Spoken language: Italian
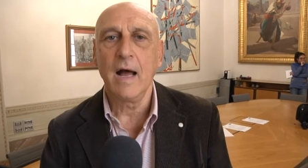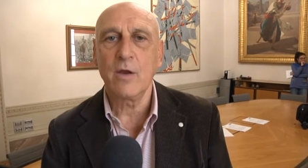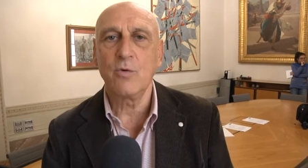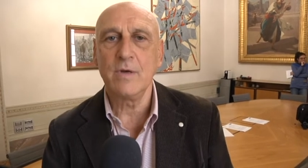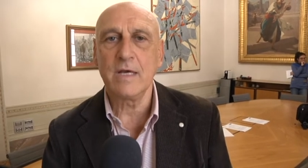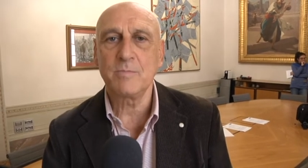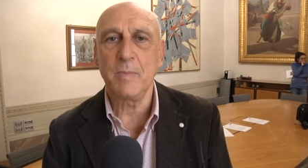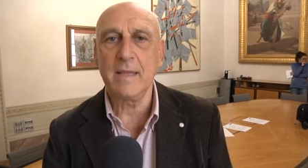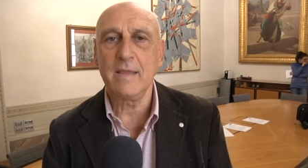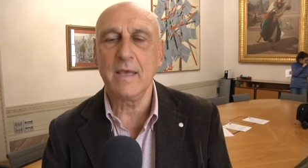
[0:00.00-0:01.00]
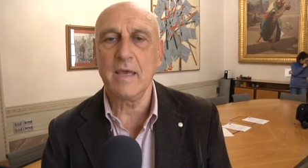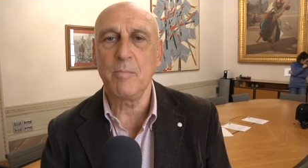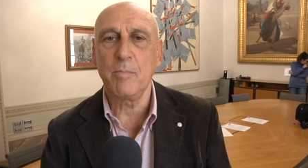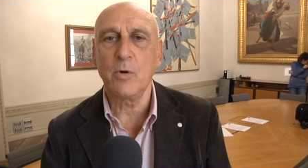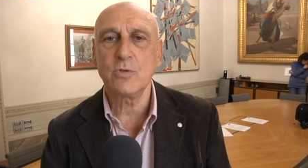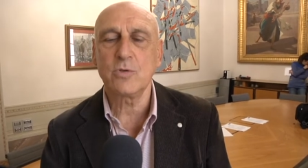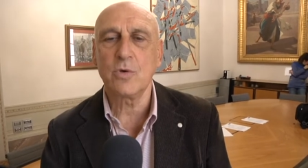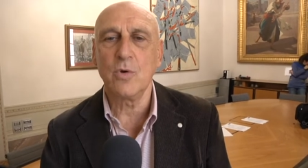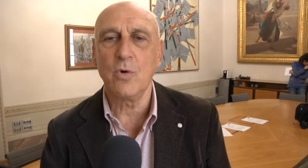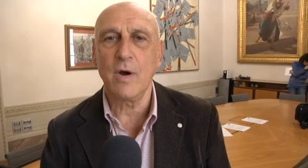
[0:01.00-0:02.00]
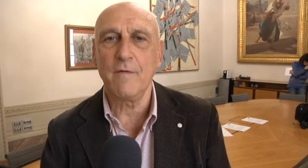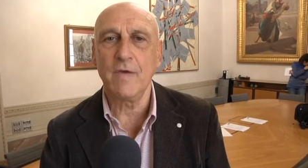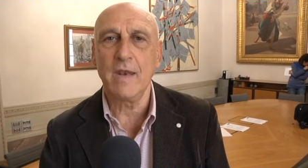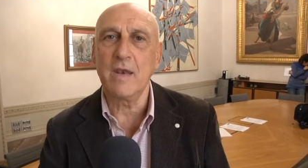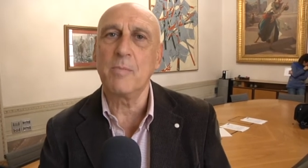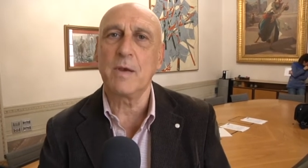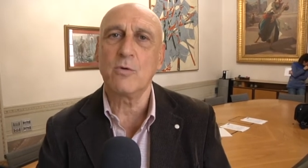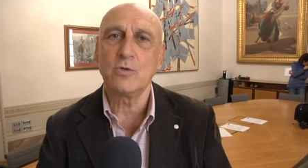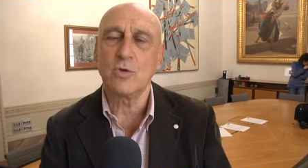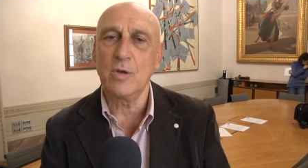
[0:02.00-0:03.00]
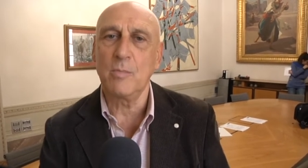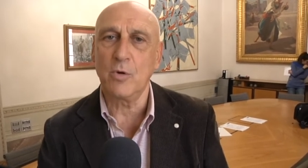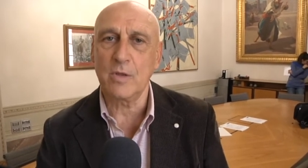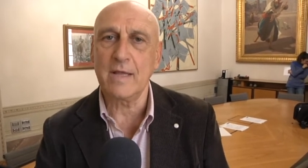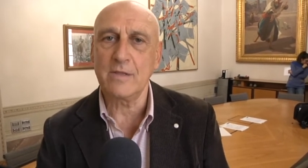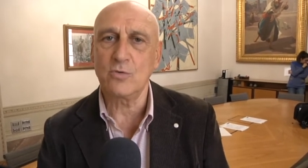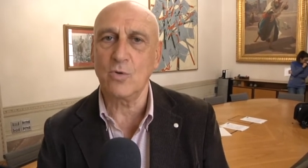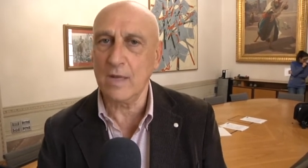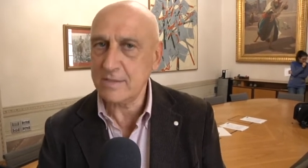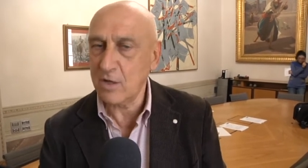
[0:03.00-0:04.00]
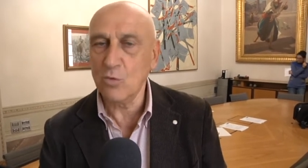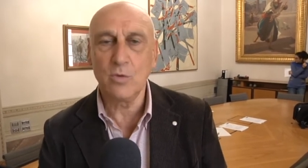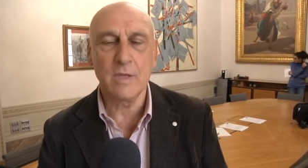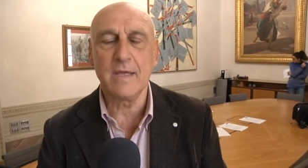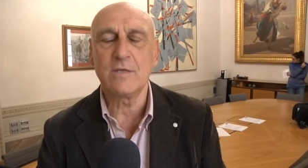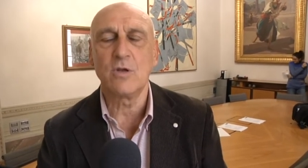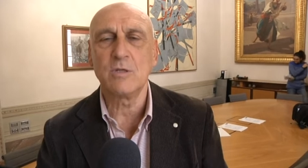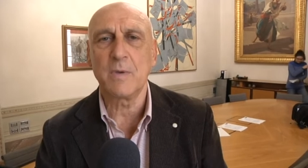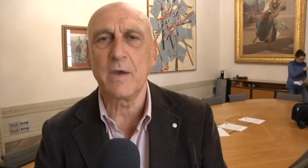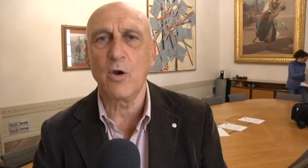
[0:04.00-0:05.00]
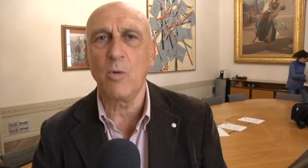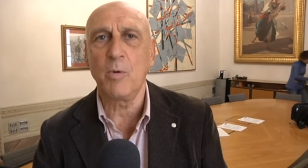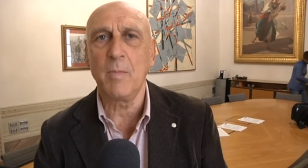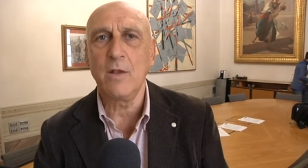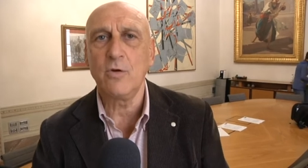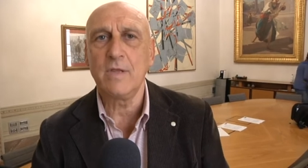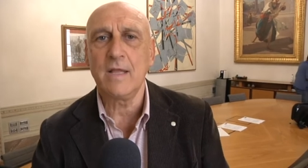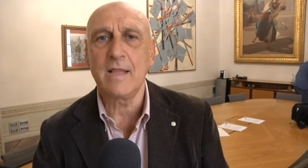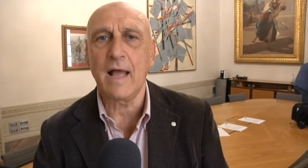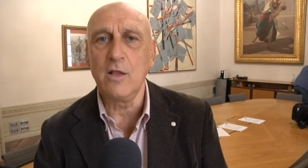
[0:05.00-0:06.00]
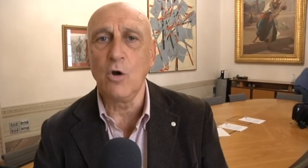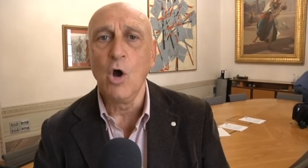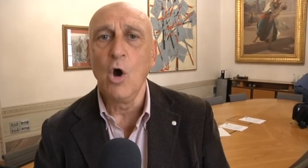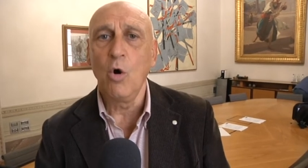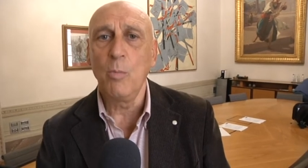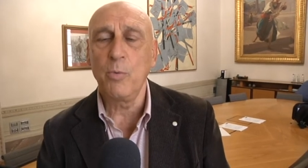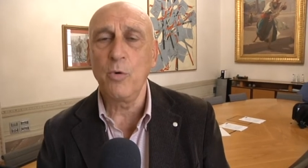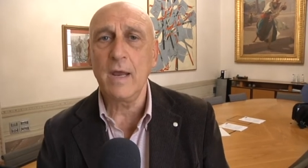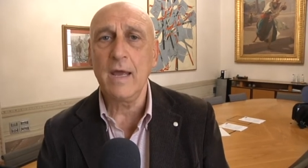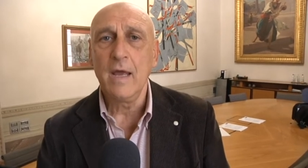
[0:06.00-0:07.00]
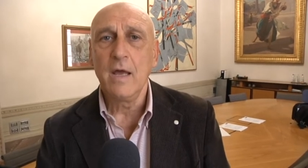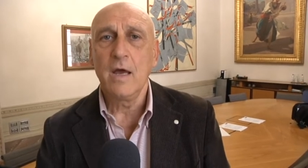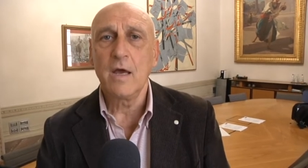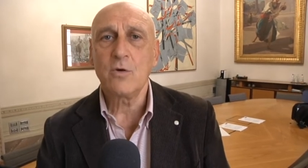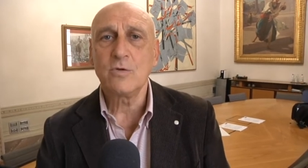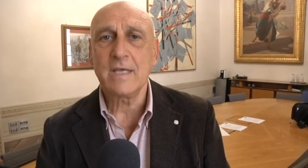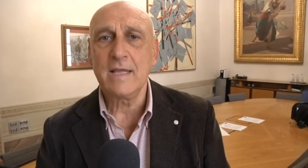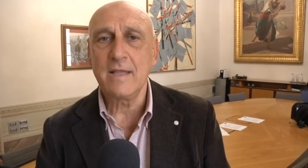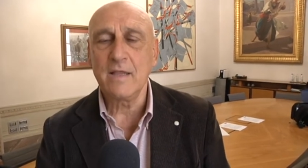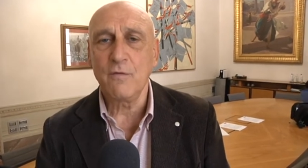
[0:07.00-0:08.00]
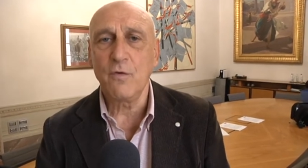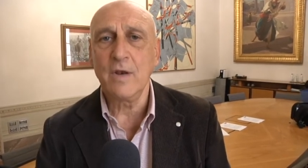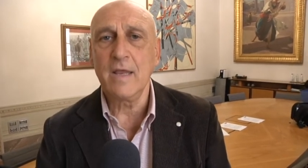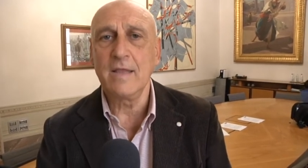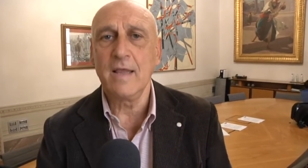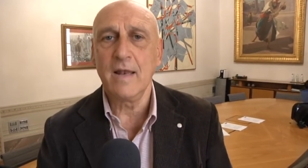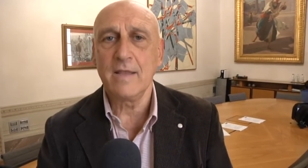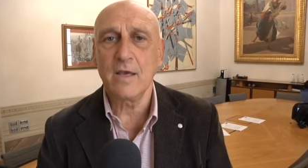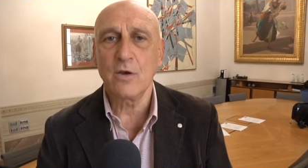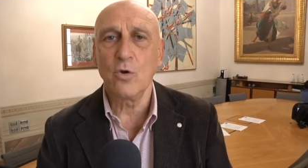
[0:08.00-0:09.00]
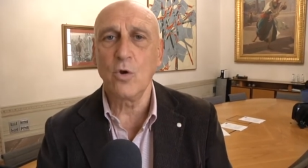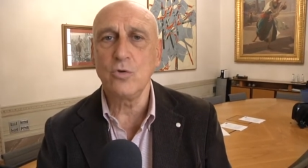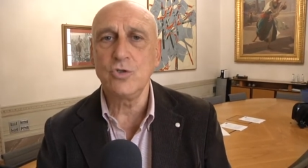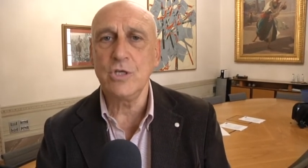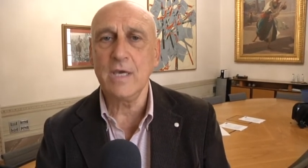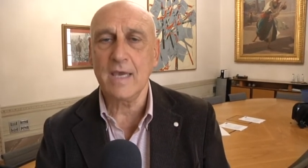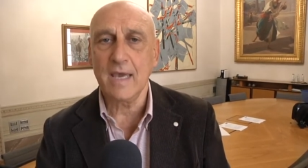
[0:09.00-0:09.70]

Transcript: alcuni aspetti che possono possono avere ripercussioni importanti sulla salute, adesso li spiegherò un po' meglio in dettaglio, oppure eh, consente di fornire delle tecnologie